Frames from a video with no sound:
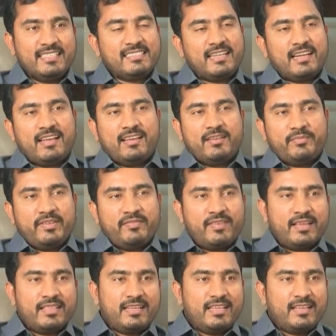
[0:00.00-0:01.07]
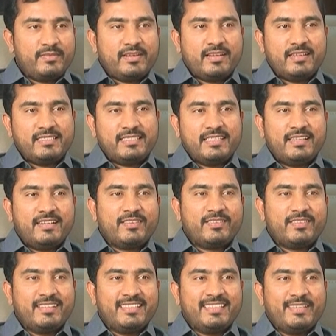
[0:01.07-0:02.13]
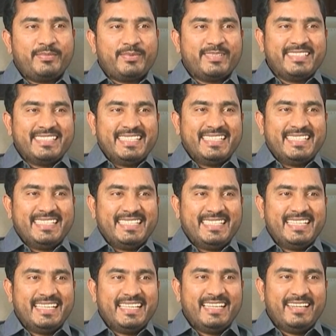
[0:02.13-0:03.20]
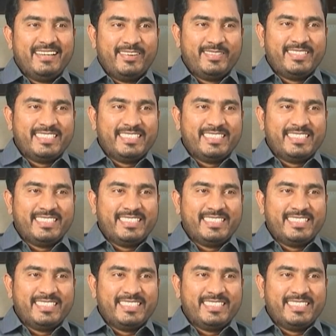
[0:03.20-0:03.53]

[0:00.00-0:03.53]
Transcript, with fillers: ఏం సార్ అలా మీ ఫాదర్ లాగా మీరు చేయాలనుకోలేదా ఎప్పుడు లవ్